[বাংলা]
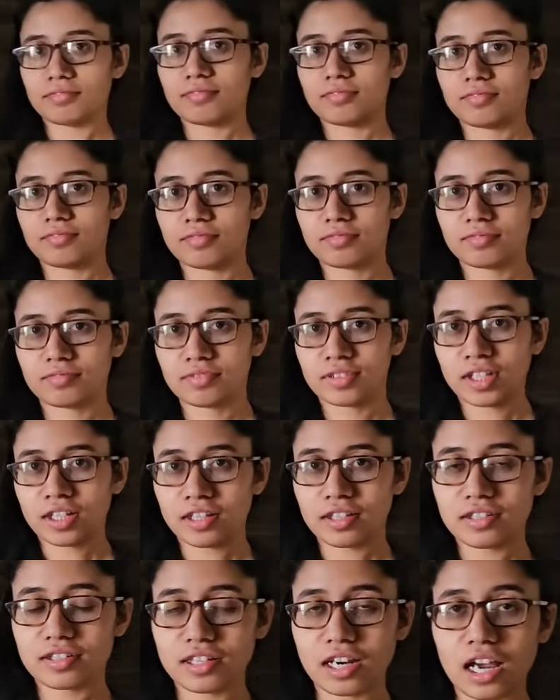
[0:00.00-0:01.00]
হ্যাঁ আমার একটু
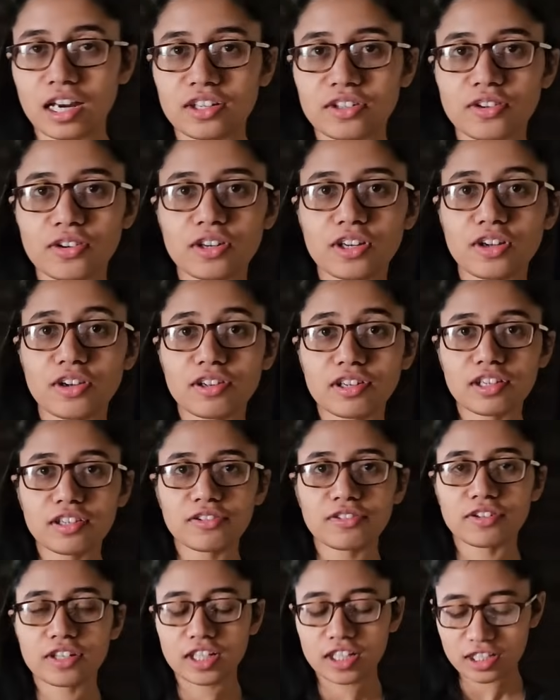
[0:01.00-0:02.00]
ভাইটাও চেক করে নিচ্ছে
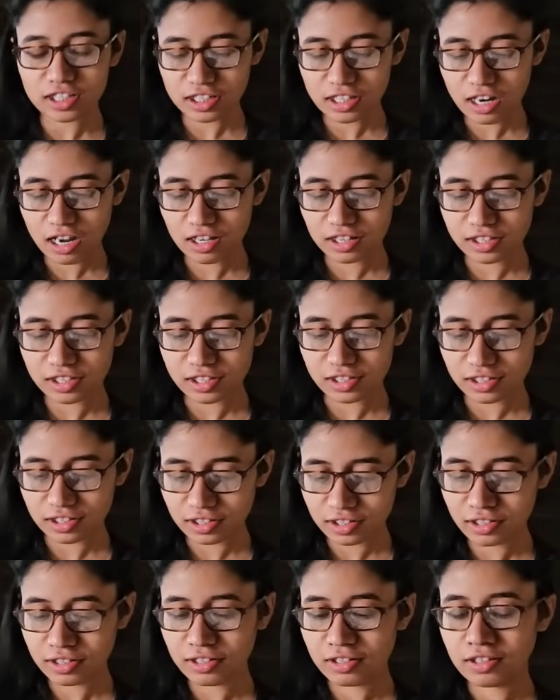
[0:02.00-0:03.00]
নিজেদেরও
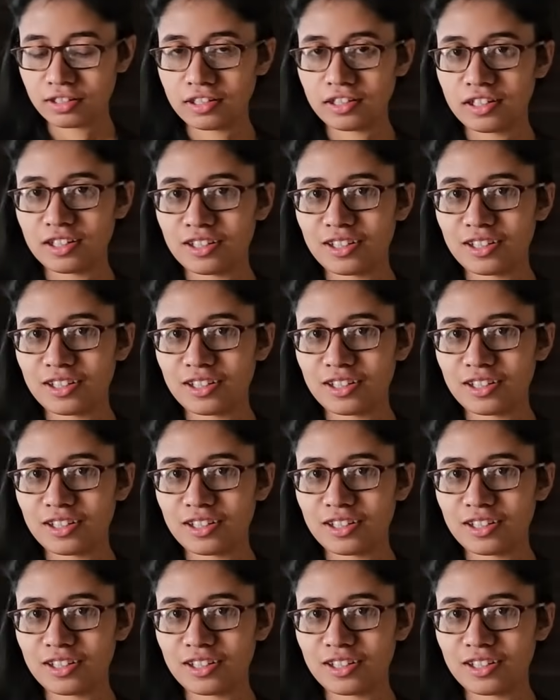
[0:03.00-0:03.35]
হ্যাঁ